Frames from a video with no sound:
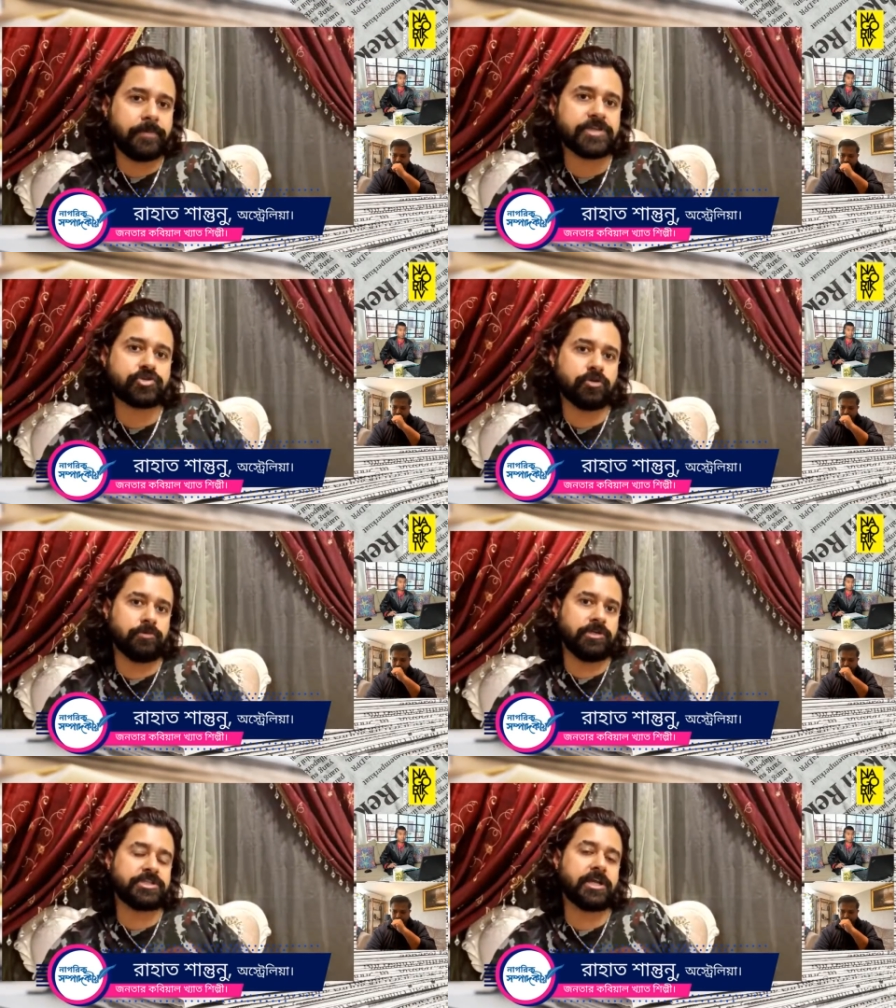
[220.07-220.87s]
পেশ
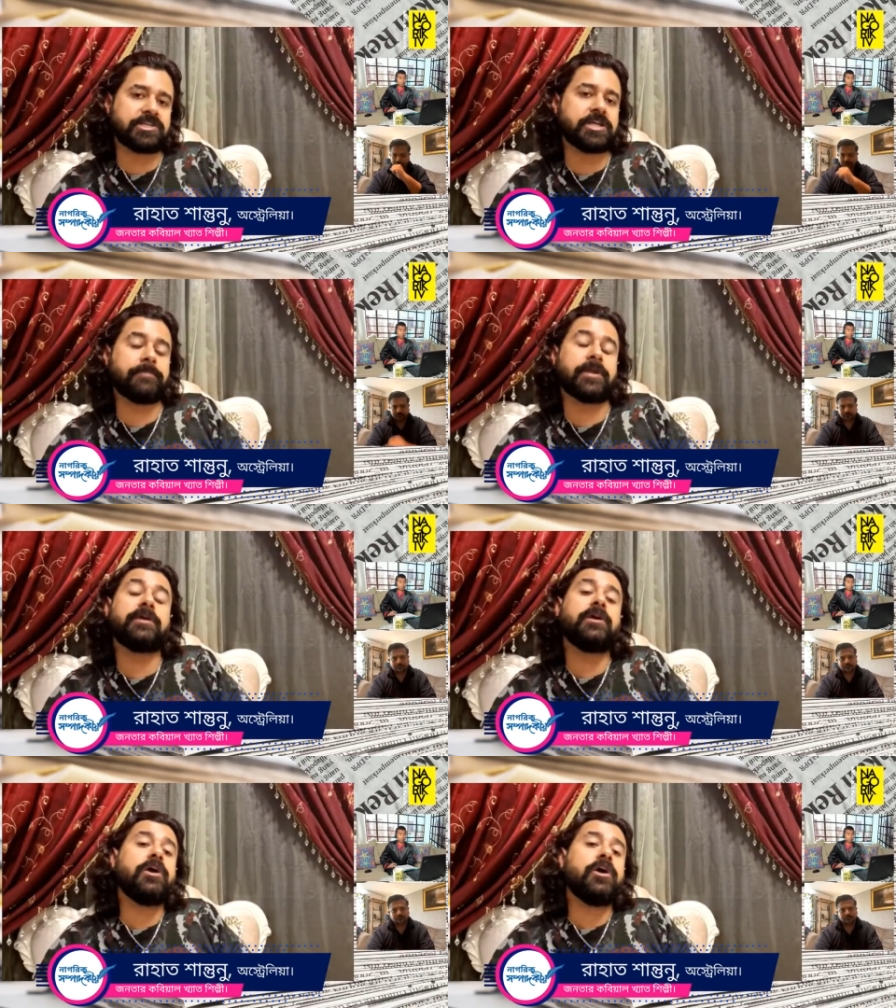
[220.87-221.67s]
করবো ইনশাল্লাহ সামনে
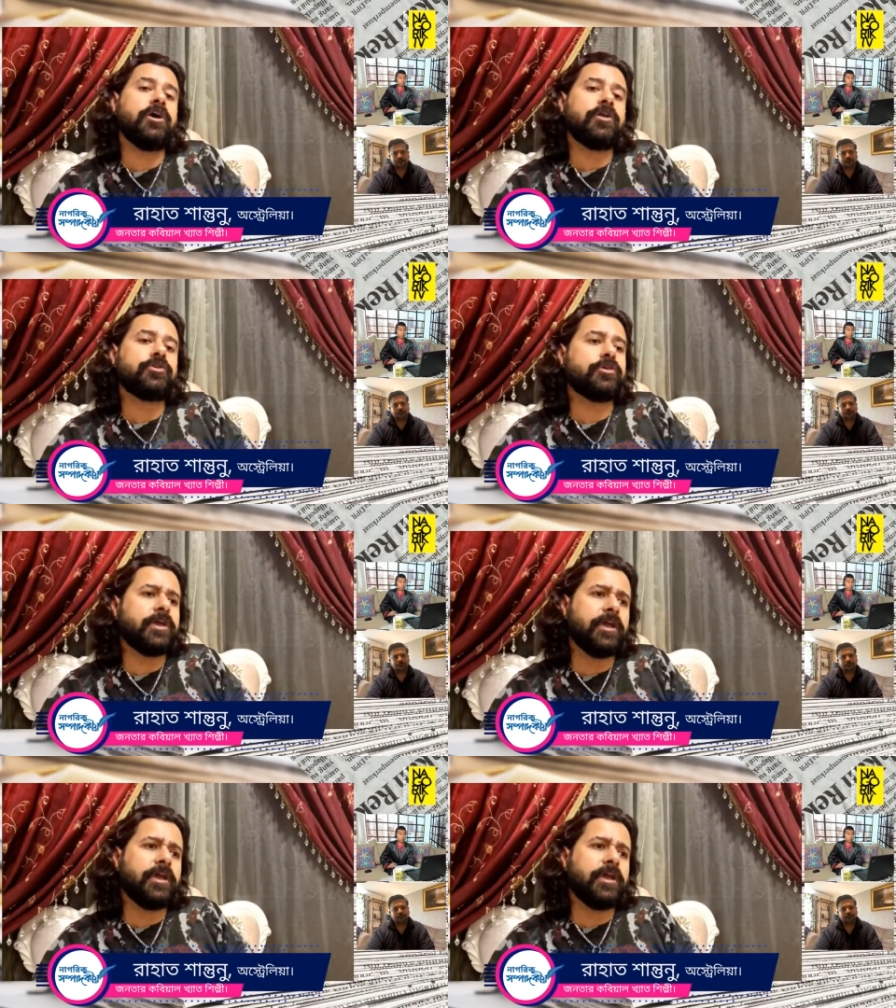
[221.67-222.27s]
তো